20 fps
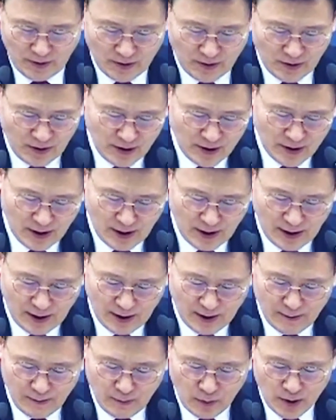
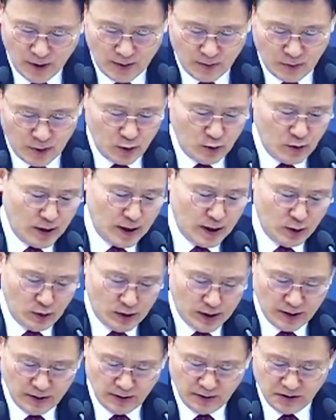그러니까
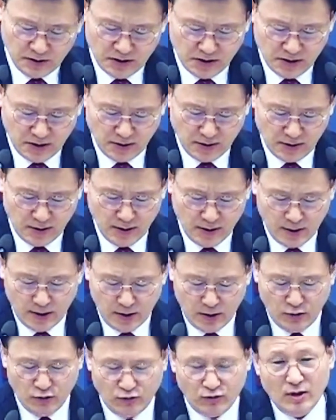평화라고 하는 것은
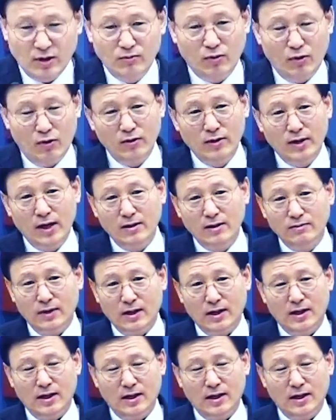우리가 뭔가를